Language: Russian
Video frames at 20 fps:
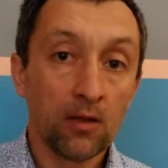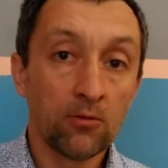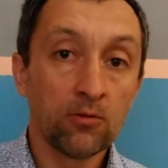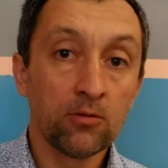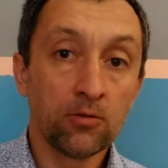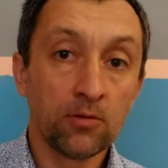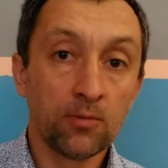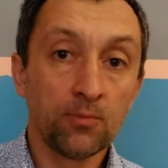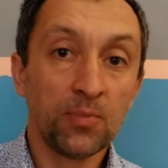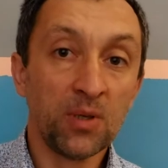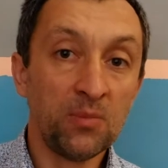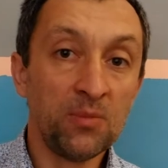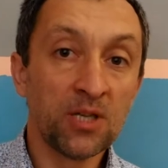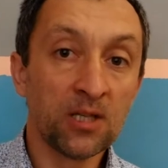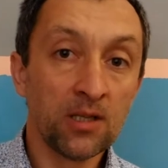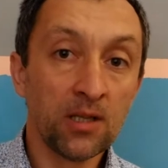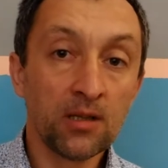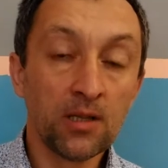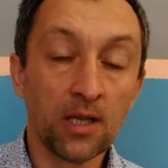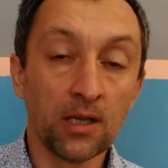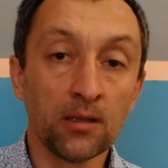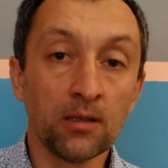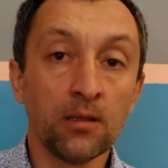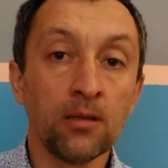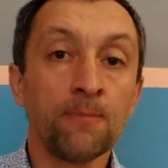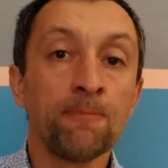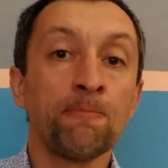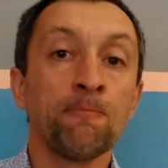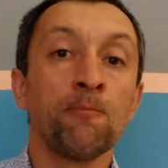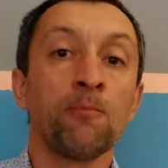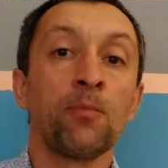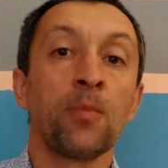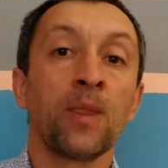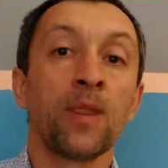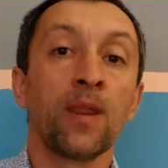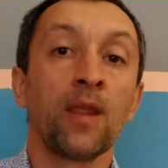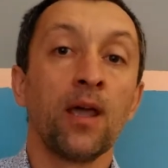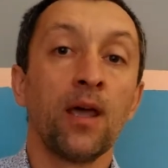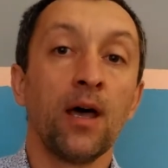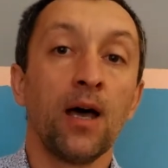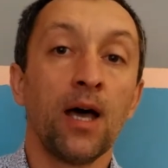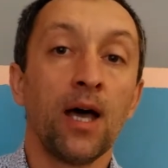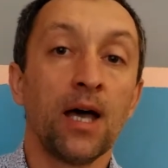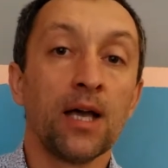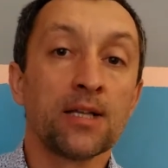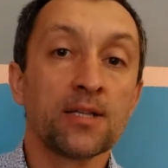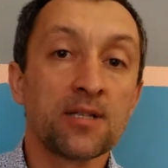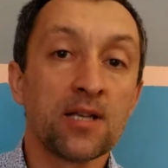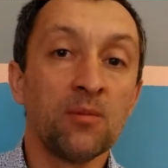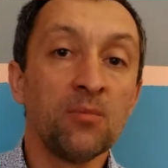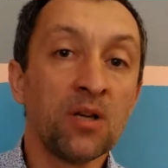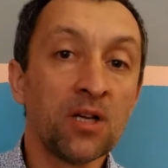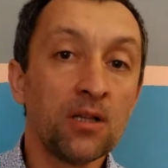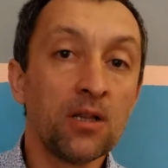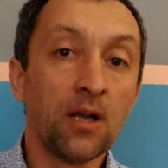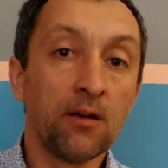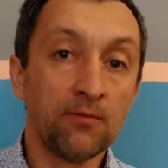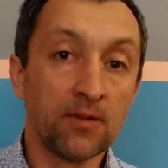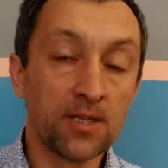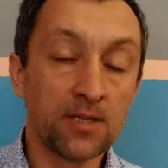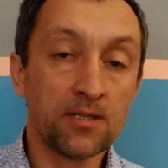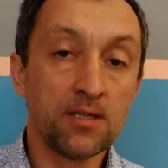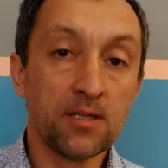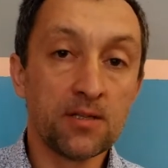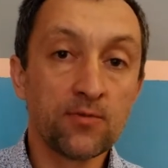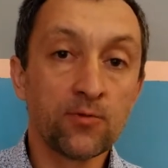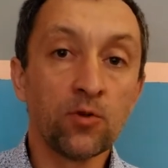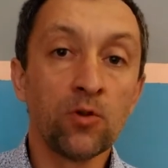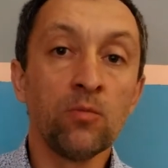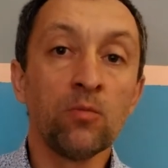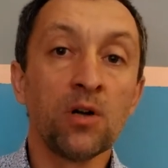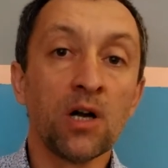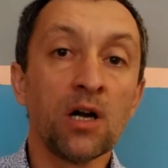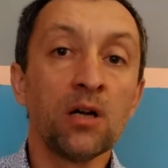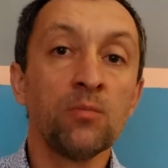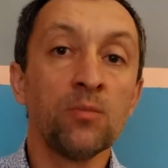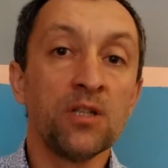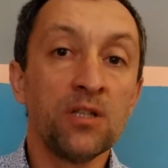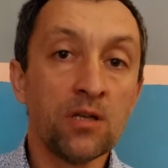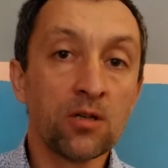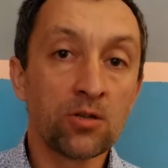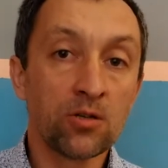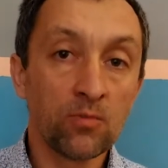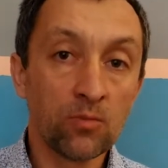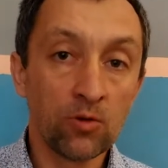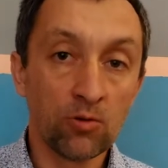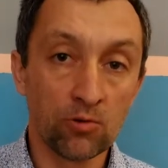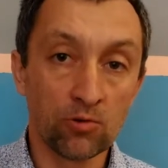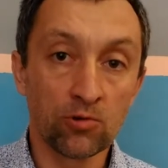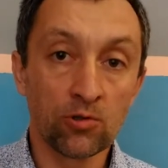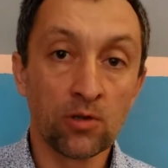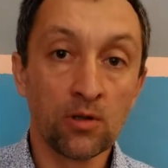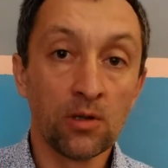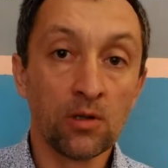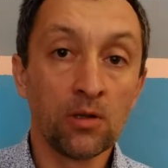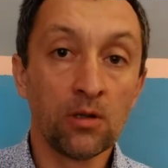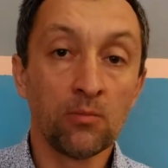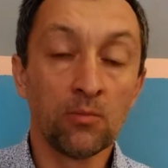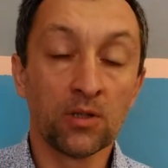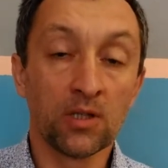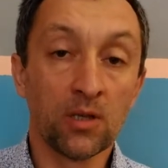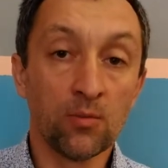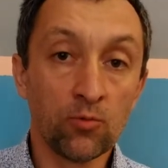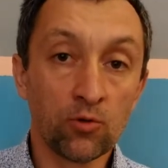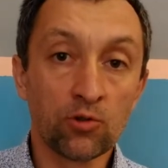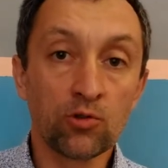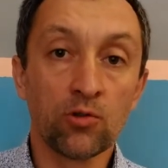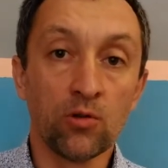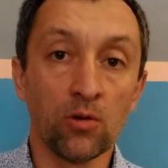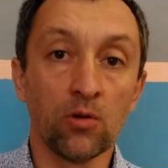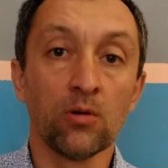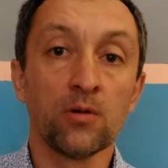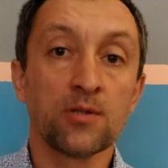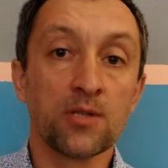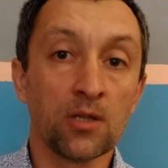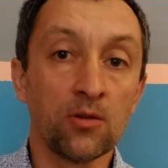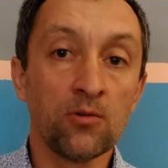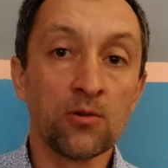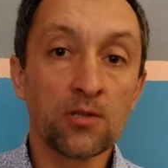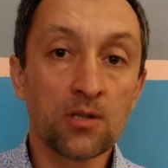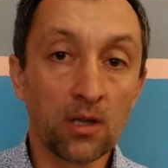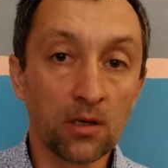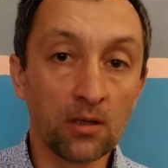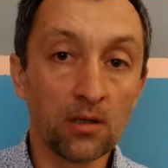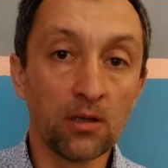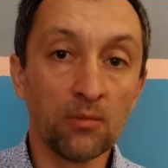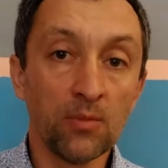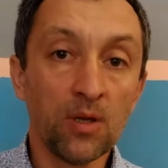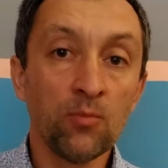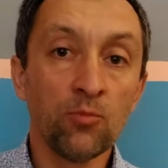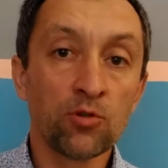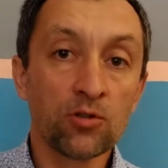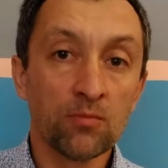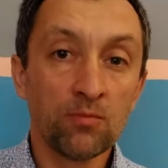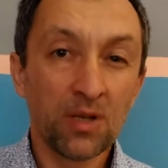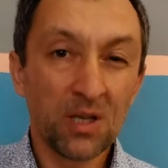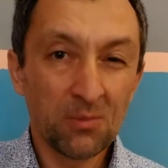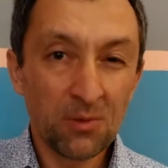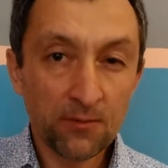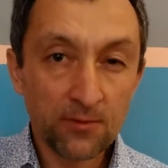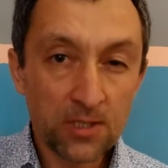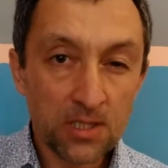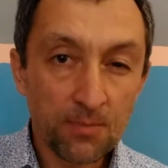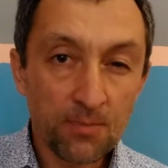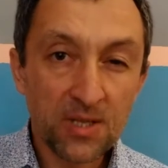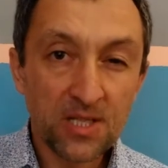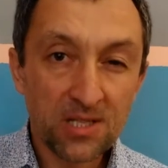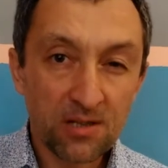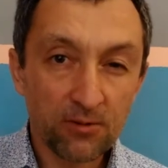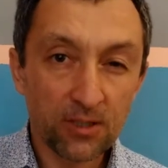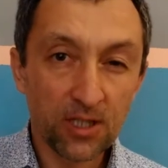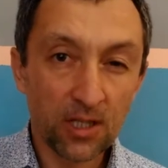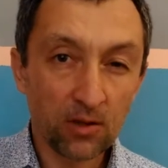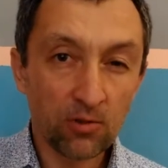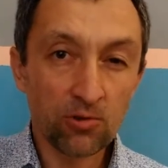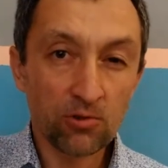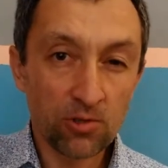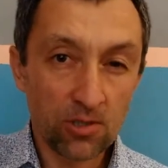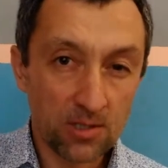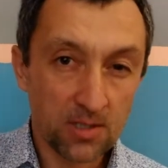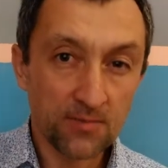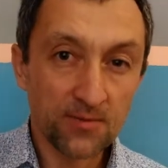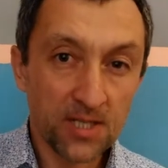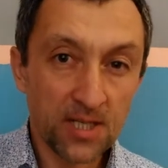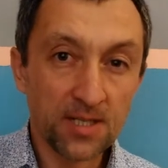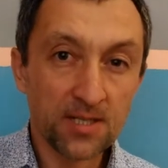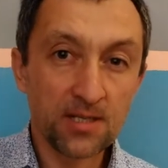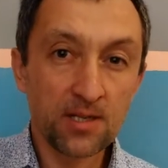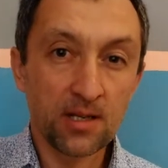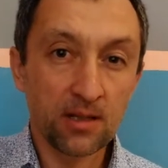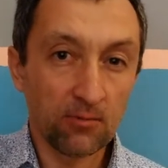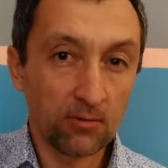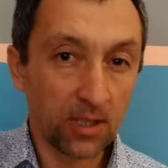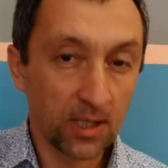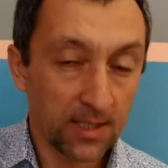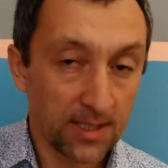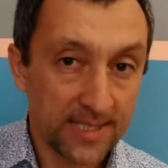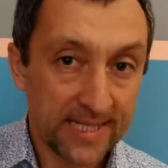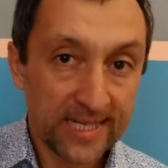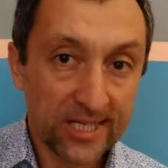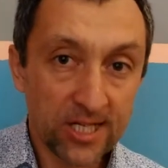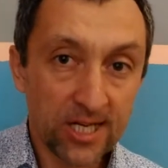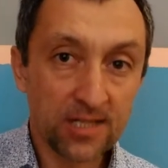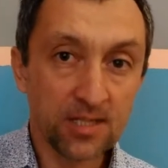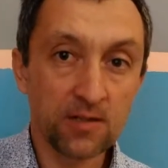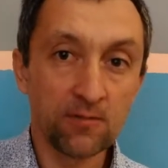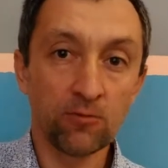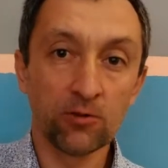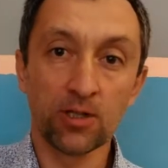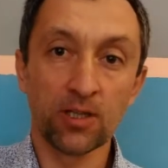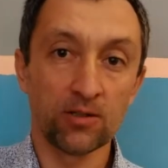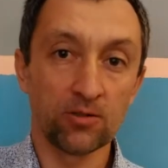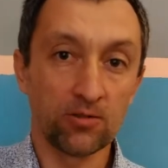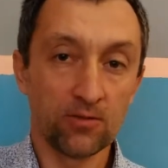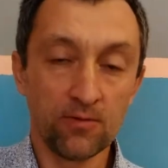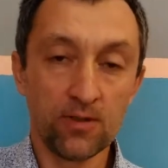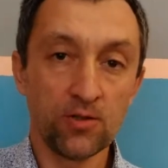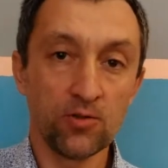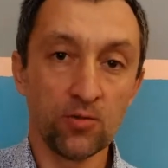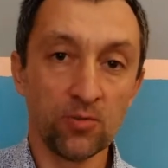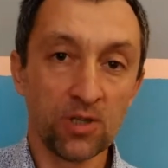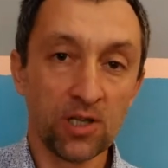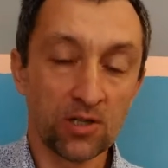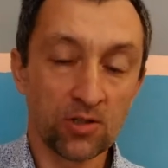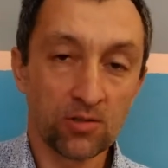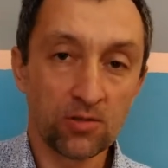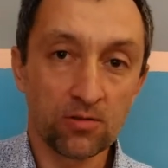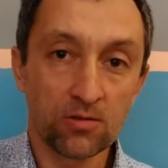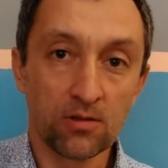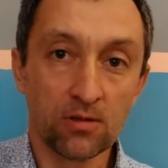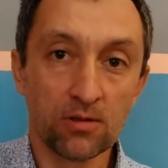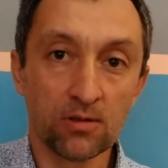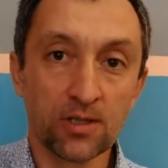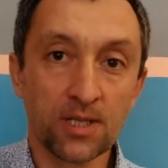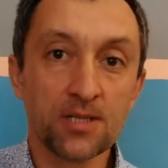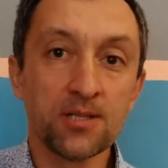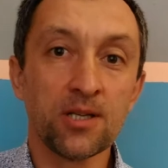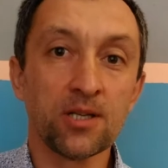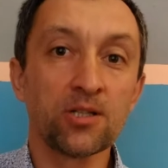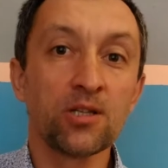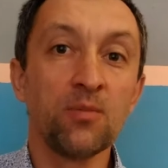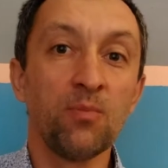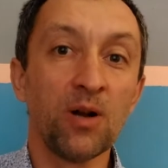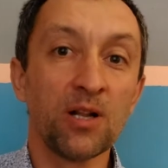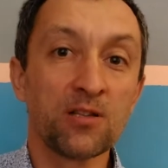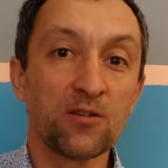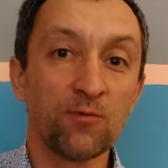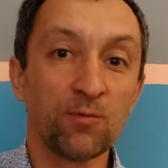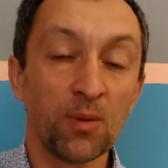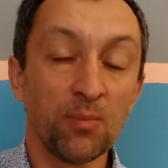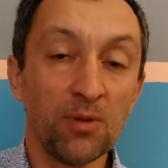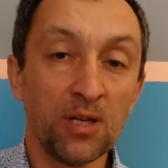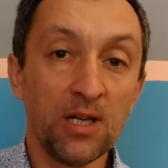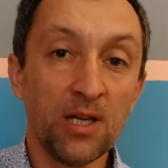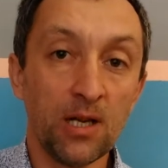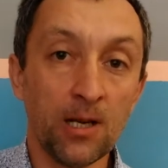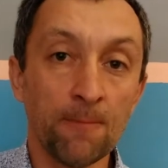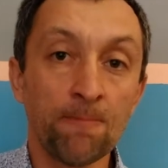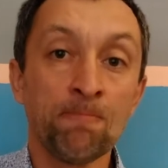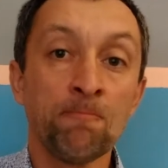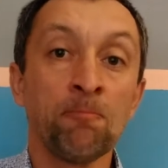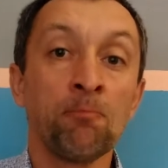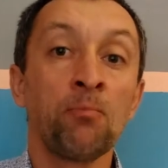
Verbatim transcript: Вот примерно так. Самое главное здесь в том, как мы держим нож. Потому что, с одной стороны, мы можем прямо вцепиться в этот нож изо всех сил, вот так зажать его так, что, видите, у меня аж э, костяшки пальцев побелели.